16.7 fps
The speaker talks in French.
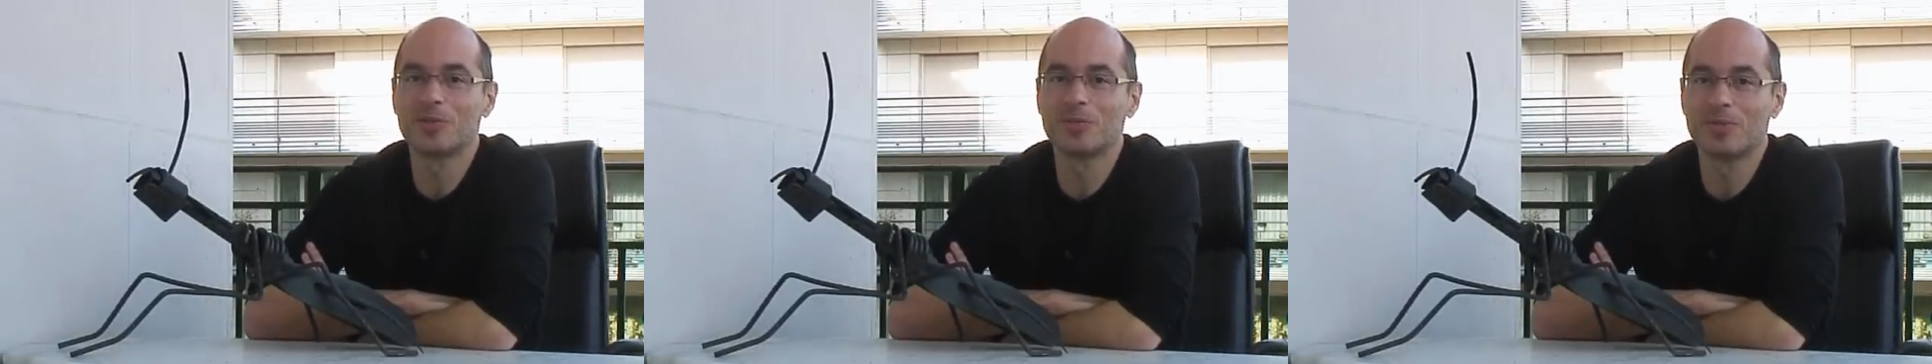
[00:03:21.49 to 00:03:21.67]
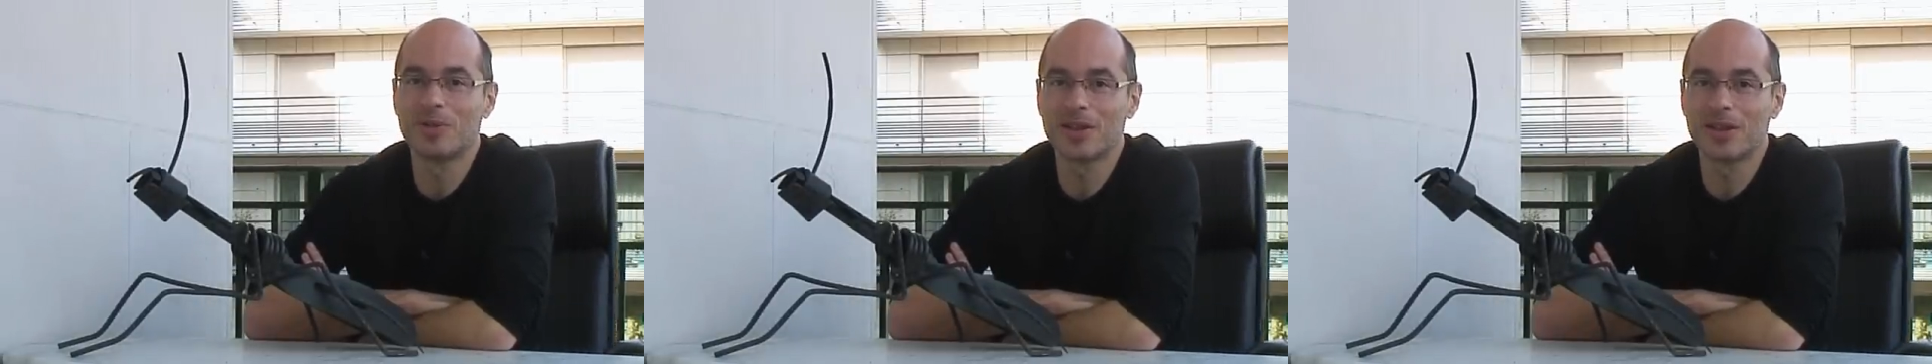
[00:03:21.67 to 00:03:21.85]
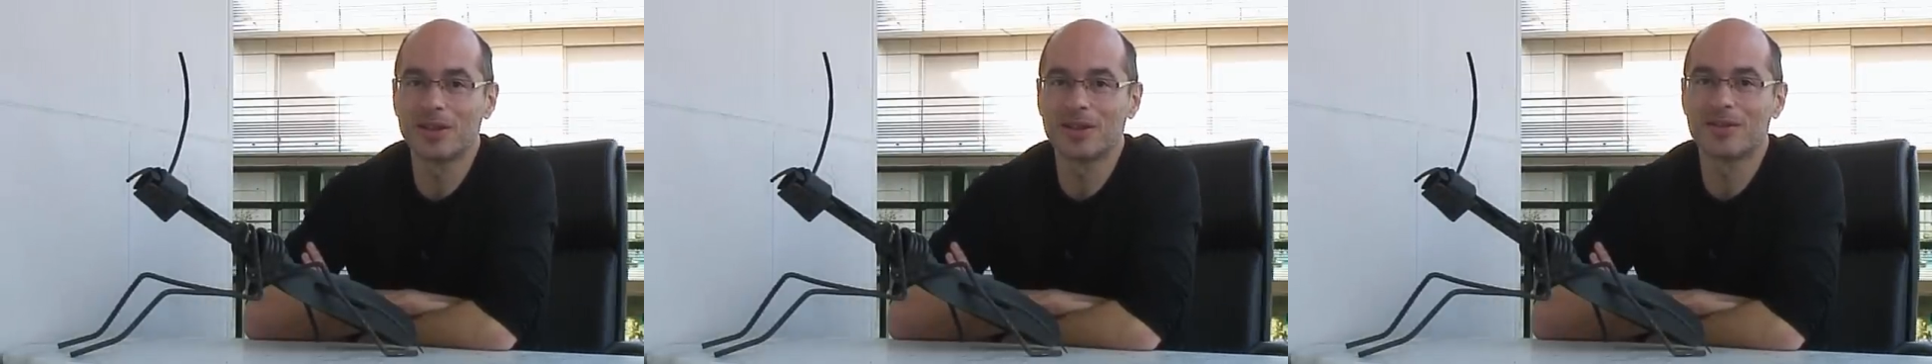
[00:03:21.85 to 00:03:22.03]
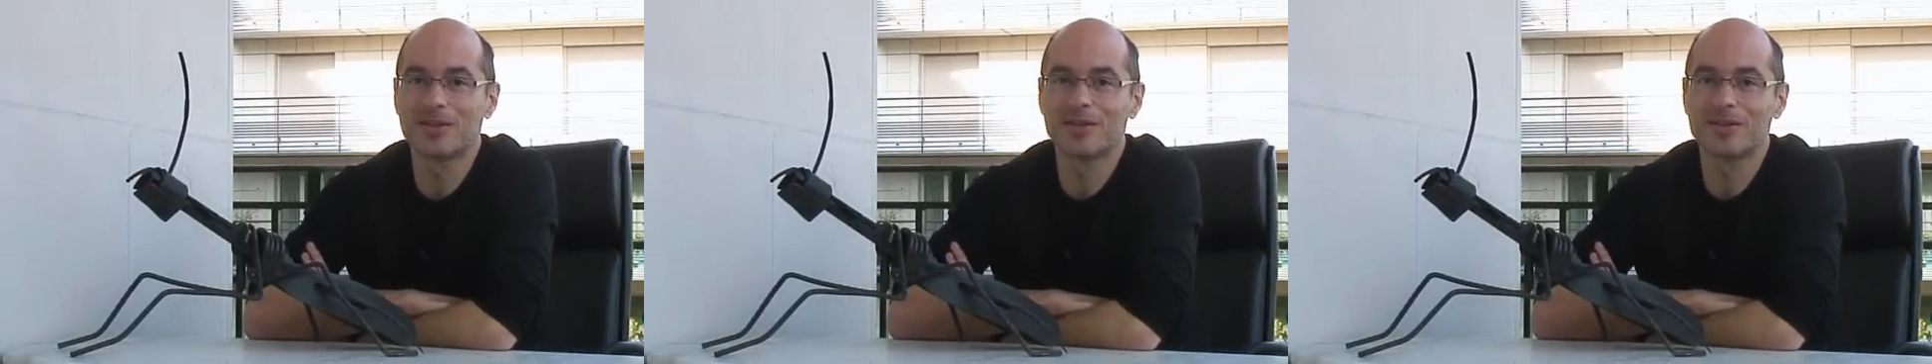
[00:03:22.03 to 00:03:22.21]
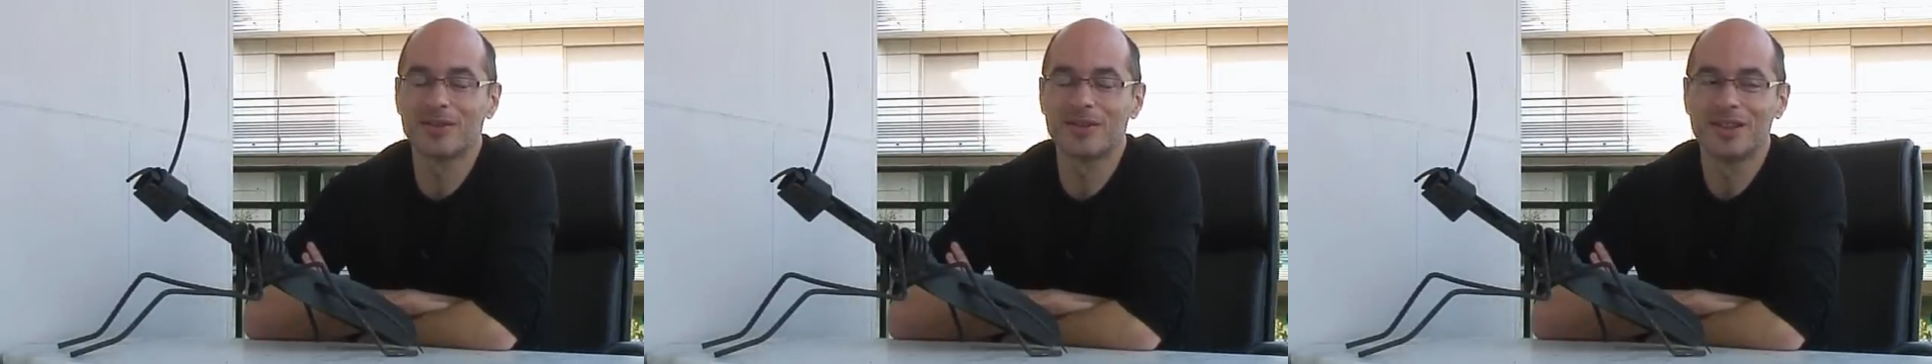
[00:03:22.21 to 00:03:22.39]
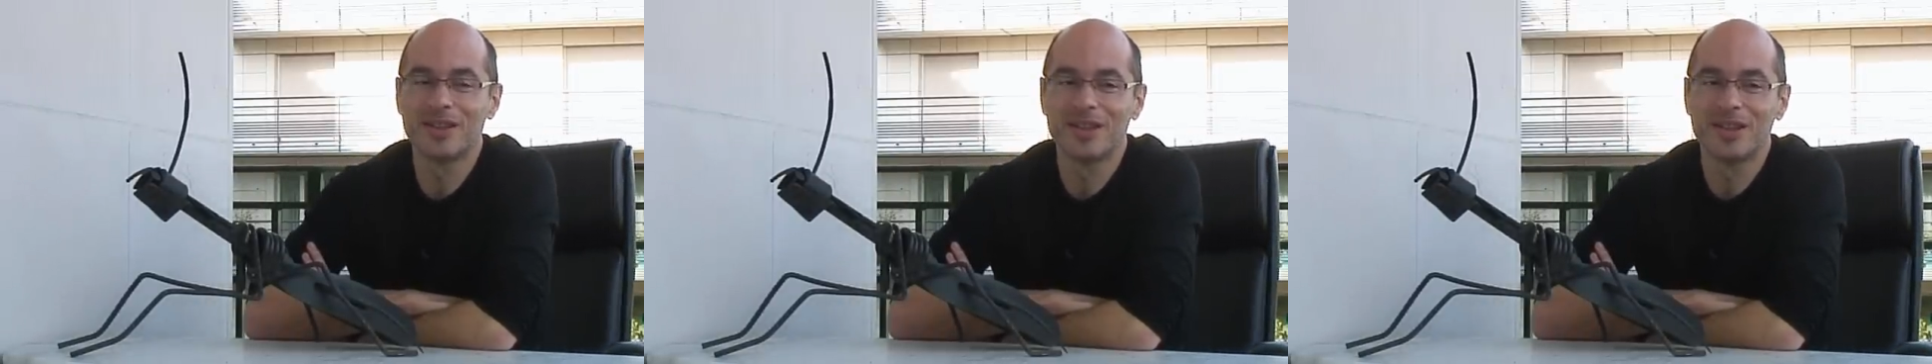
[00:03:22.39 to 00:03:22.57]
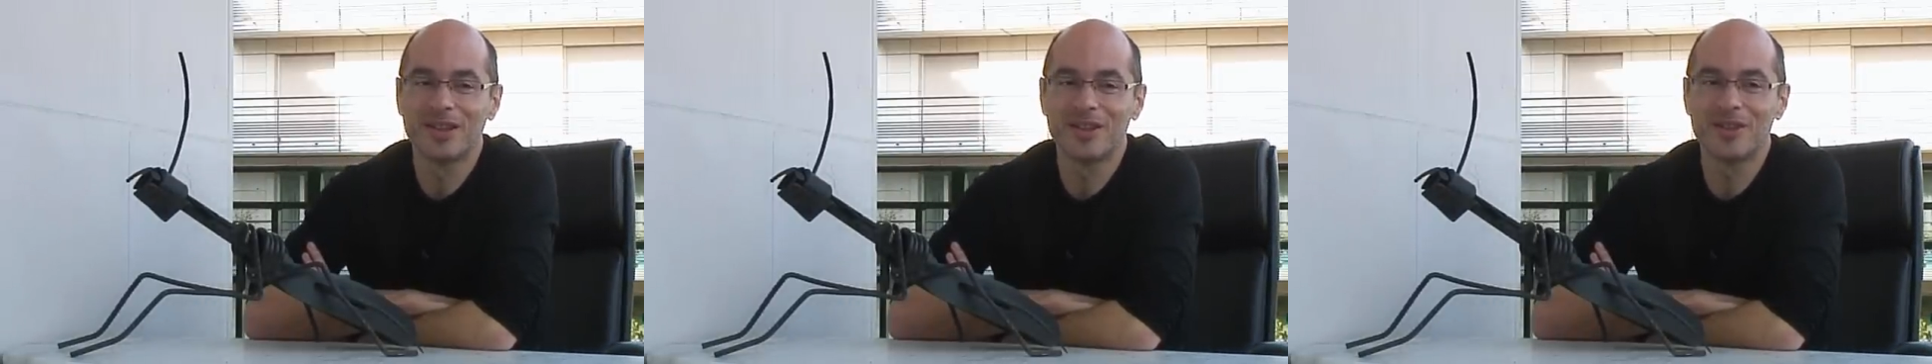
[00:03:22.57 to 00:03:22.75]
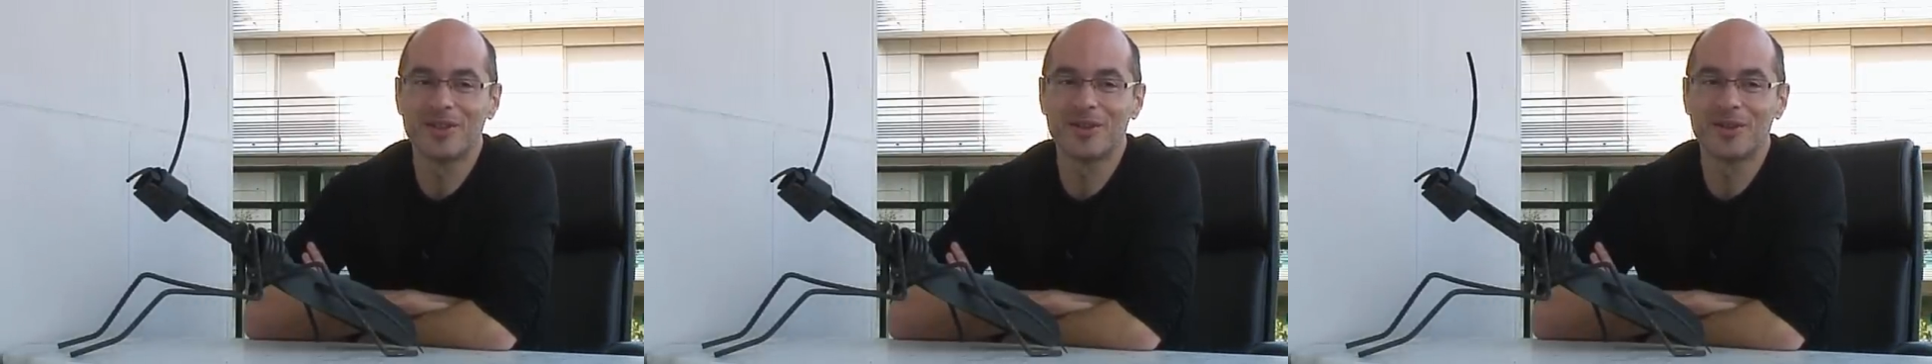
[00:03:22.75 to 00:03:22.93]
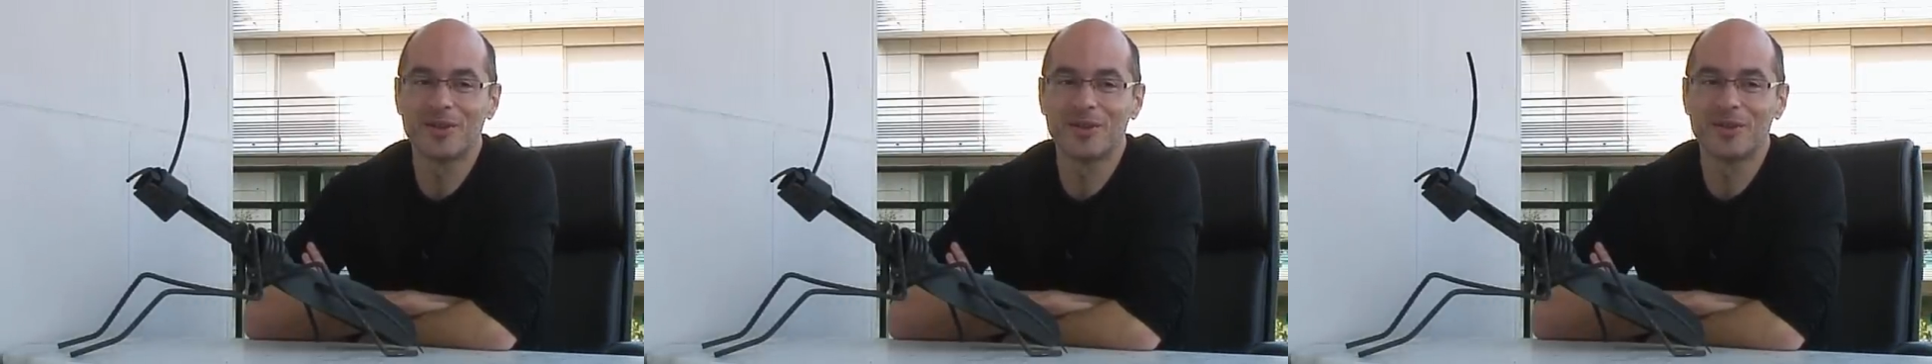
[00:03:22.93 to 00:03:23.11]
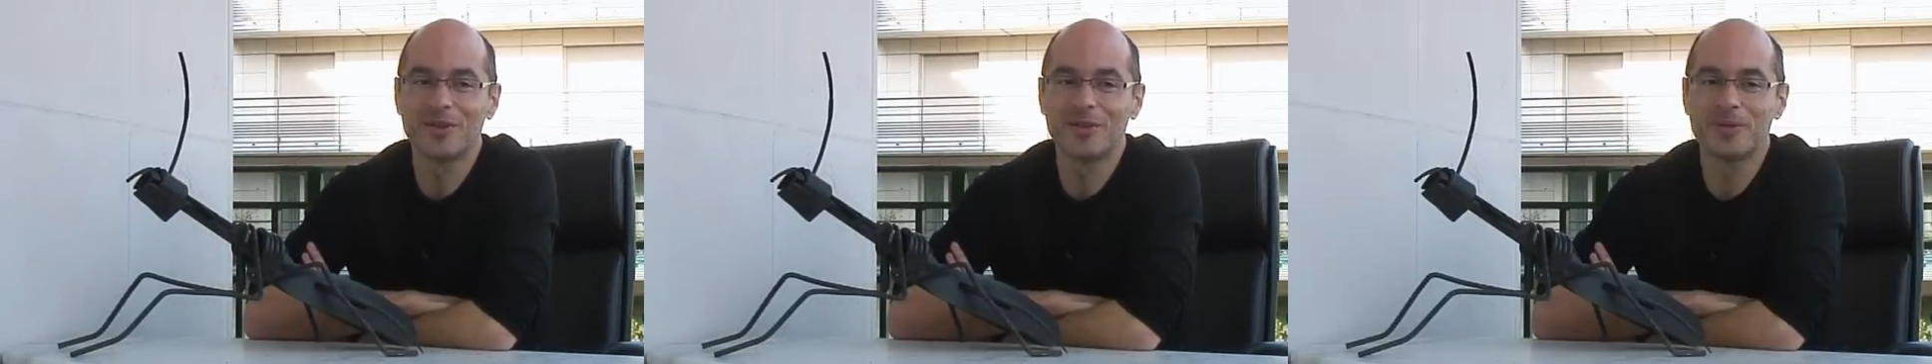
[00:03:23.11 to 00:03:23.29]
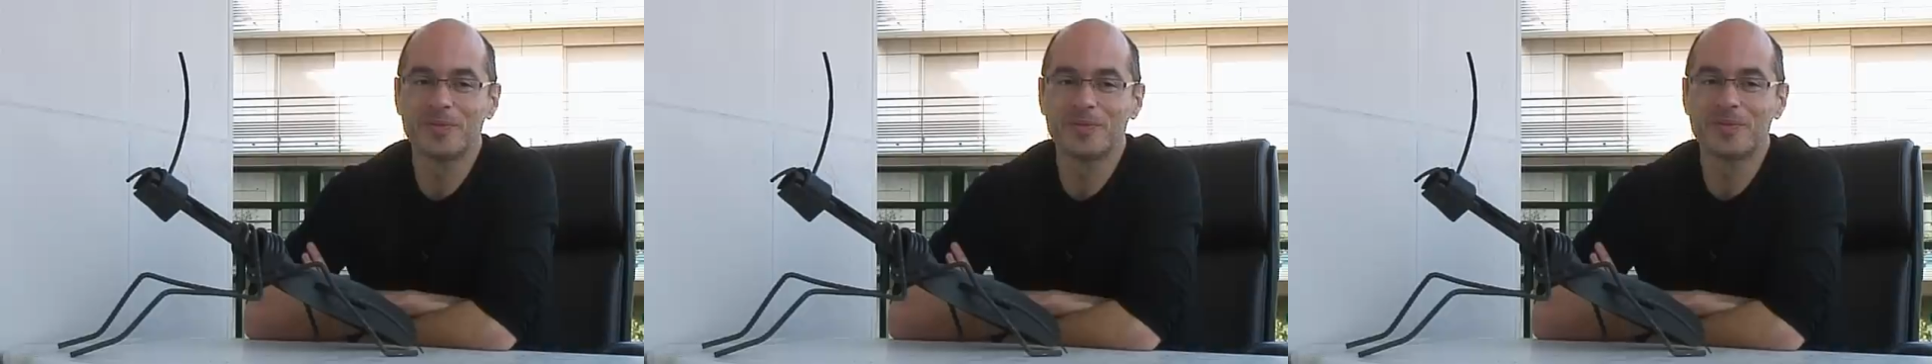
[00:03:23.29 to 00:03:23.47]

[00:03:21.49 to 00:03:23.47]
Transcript: rubrique euh,